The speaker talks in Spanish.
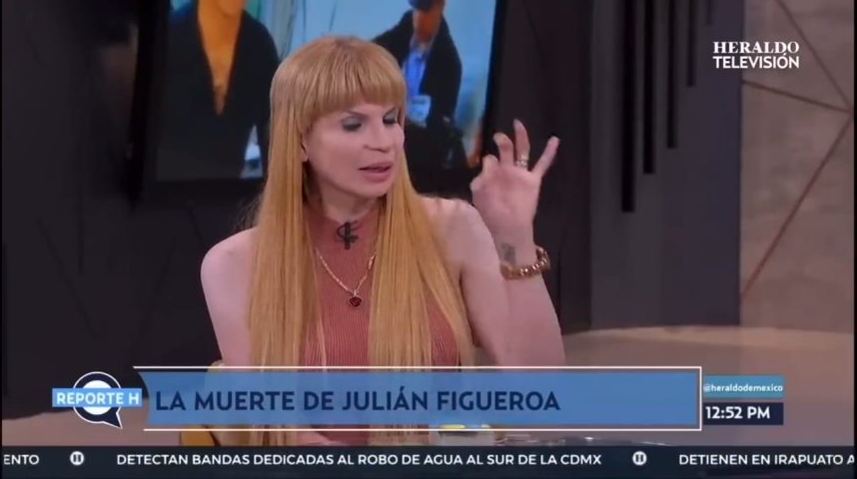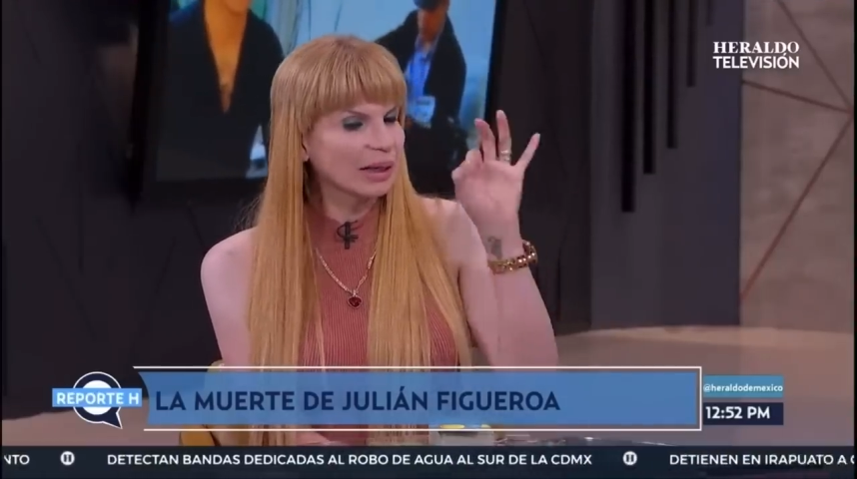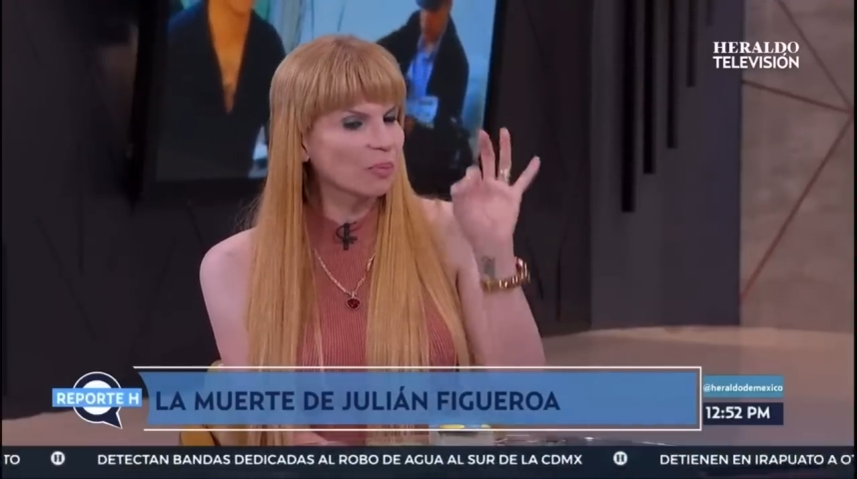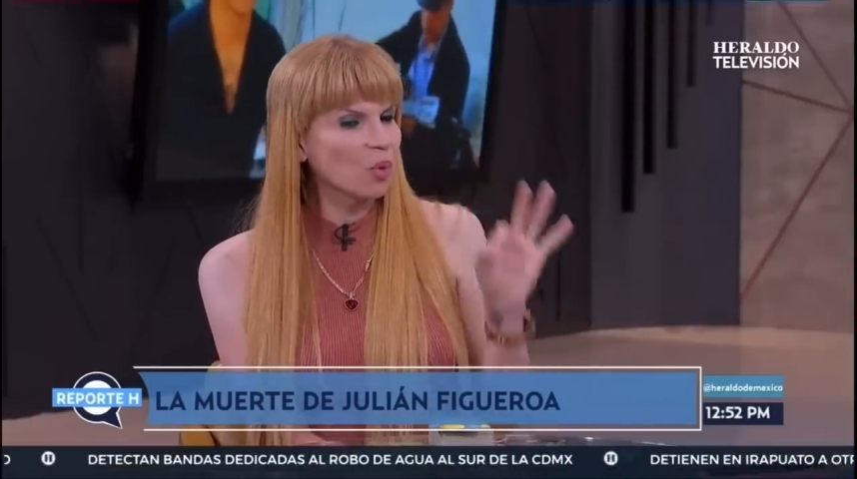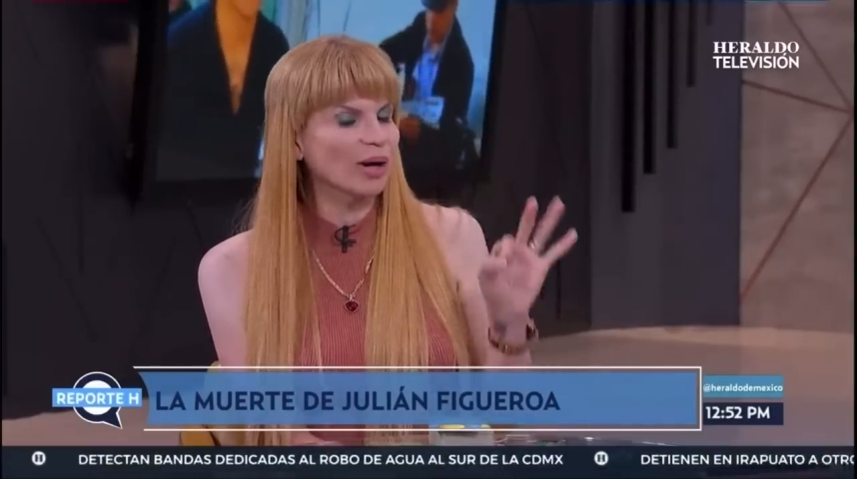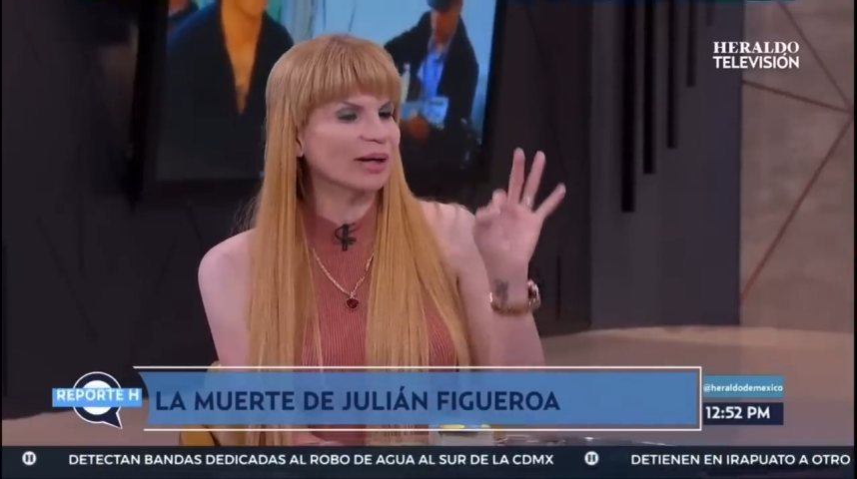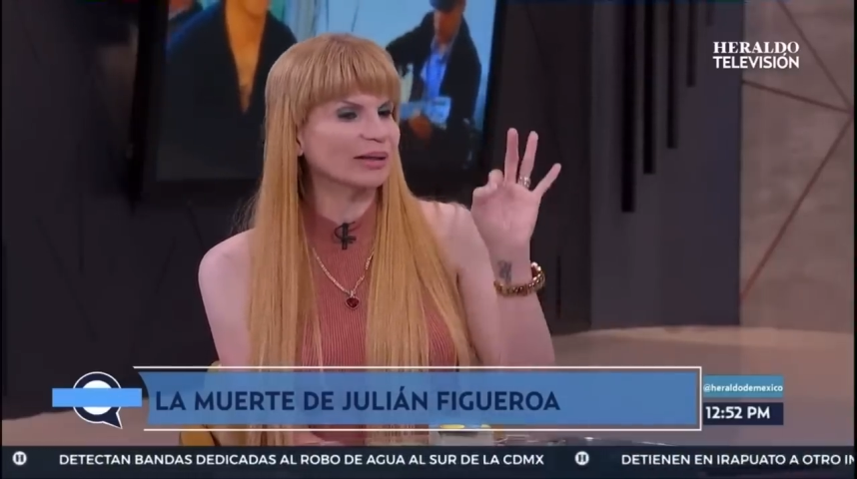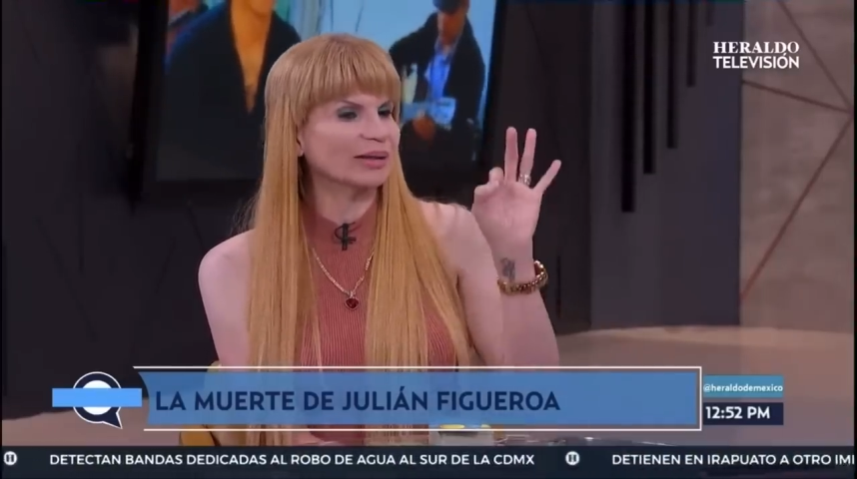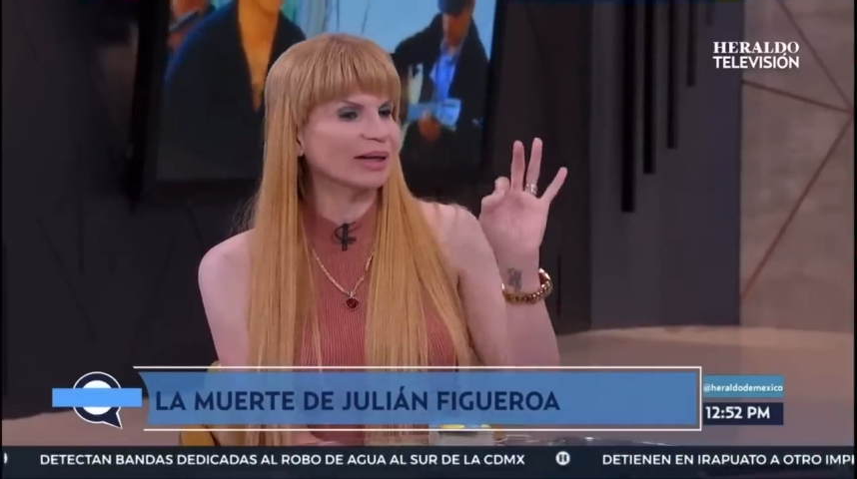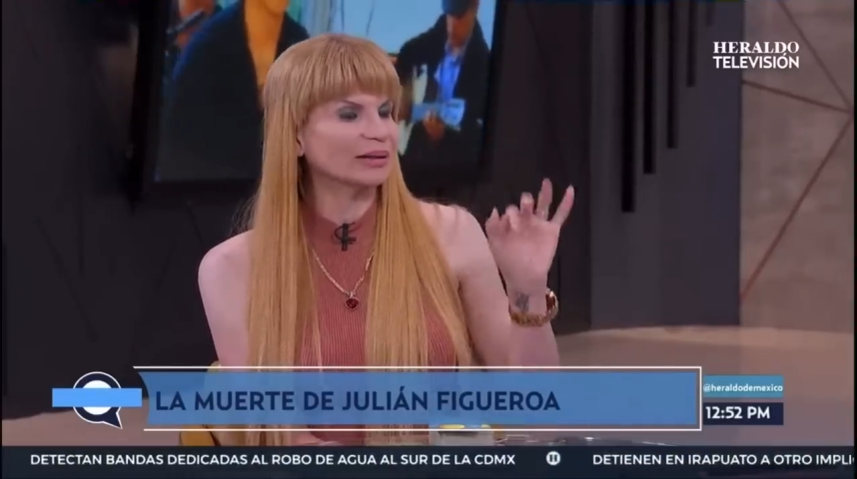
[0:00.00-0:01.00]
Y muere
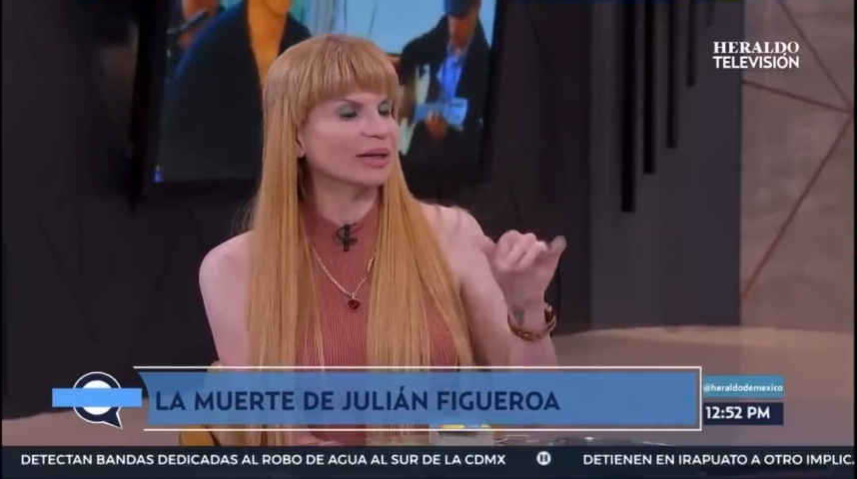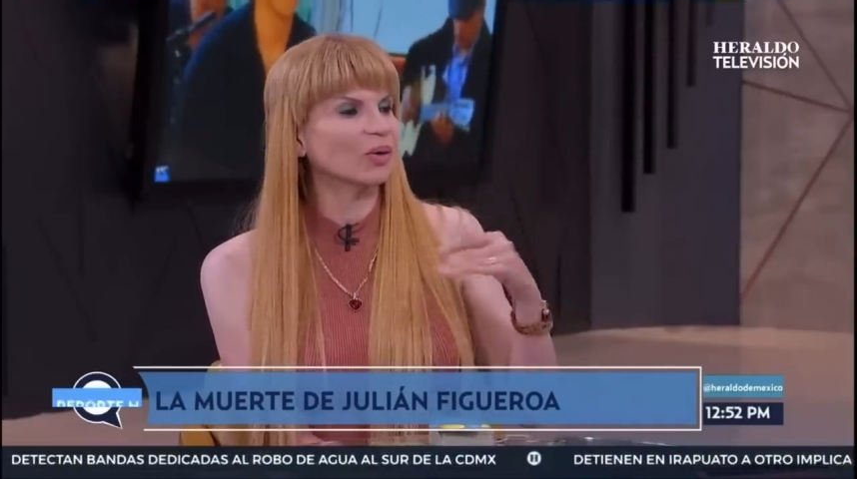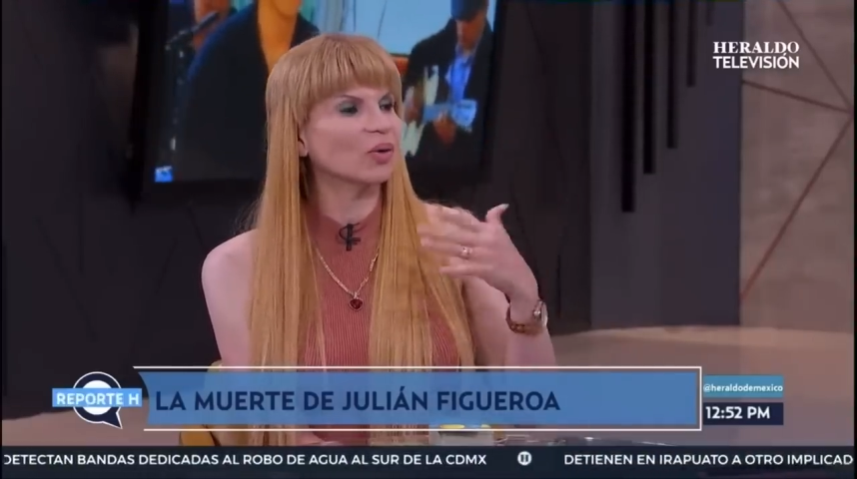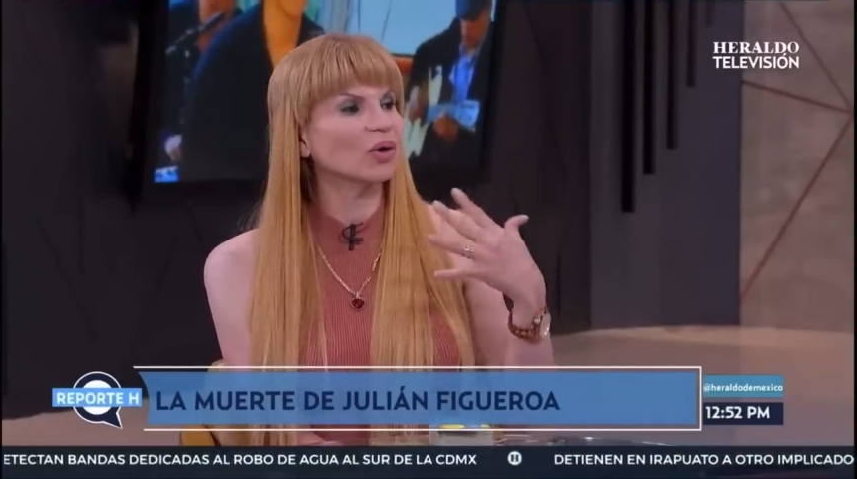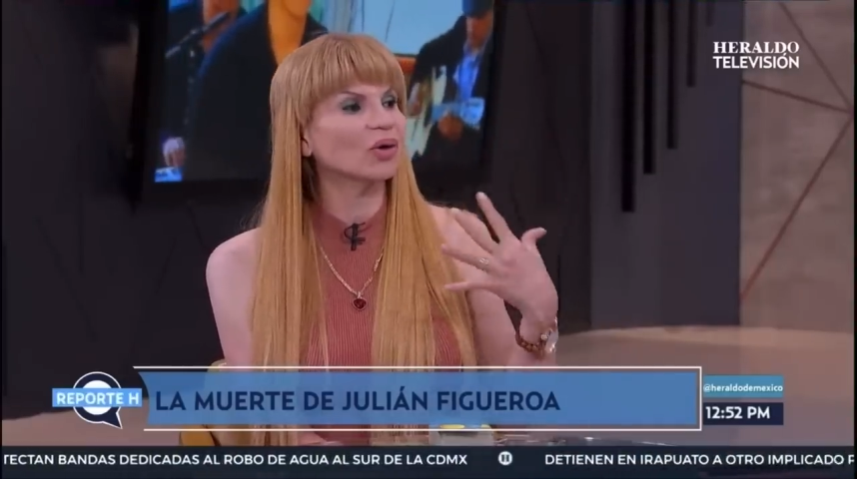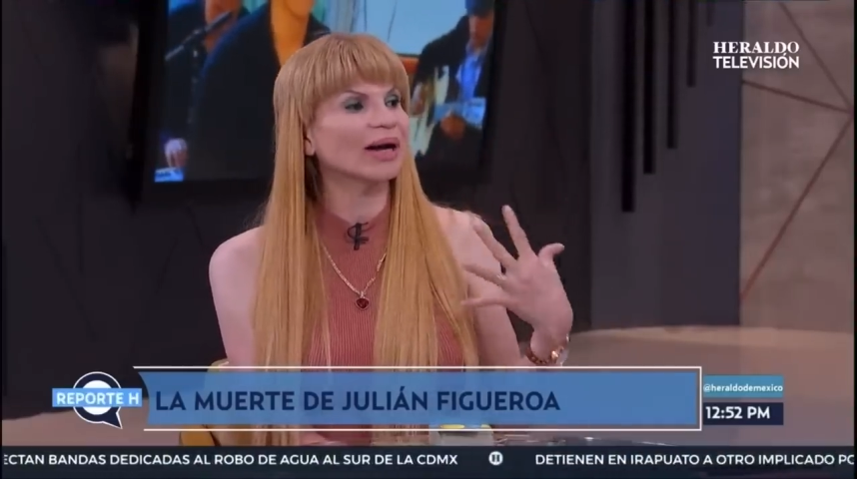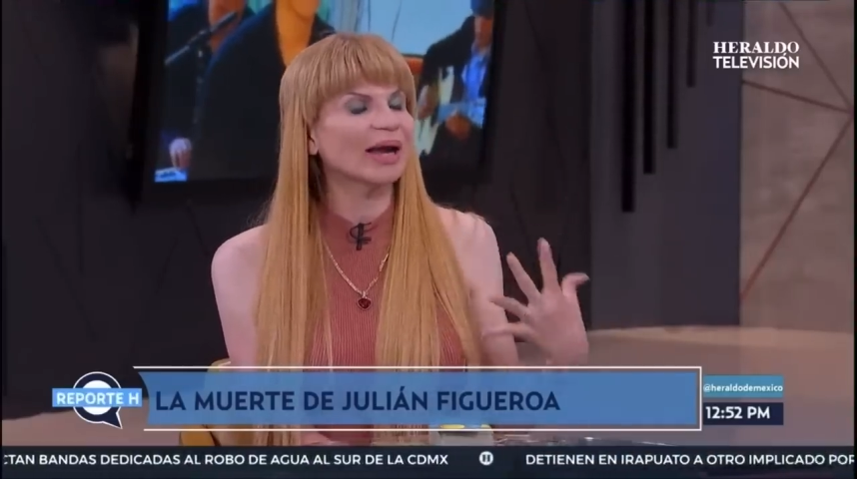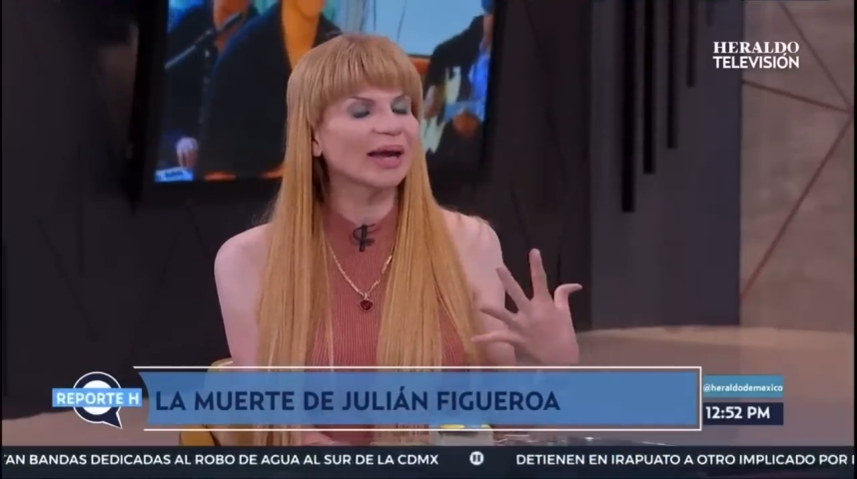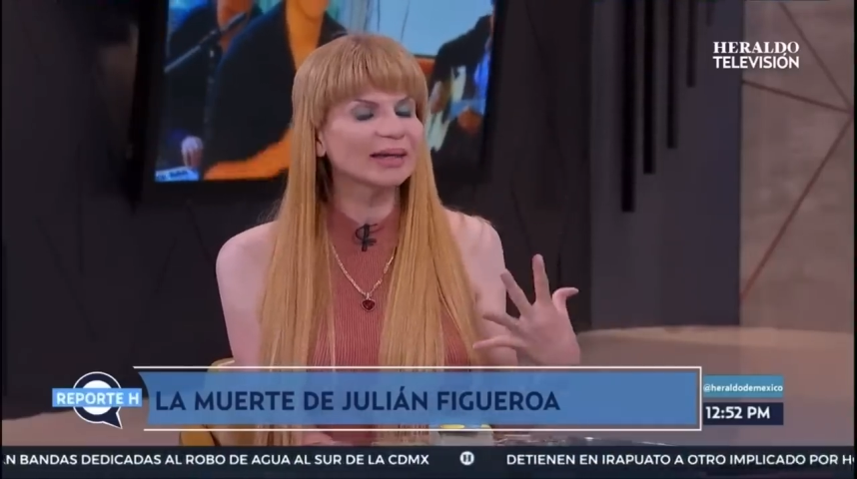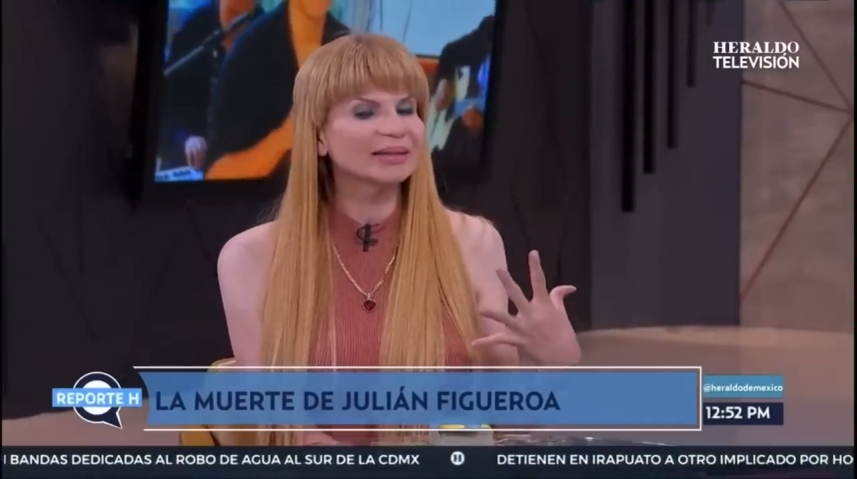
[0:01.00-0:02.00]
el 13 de julio, que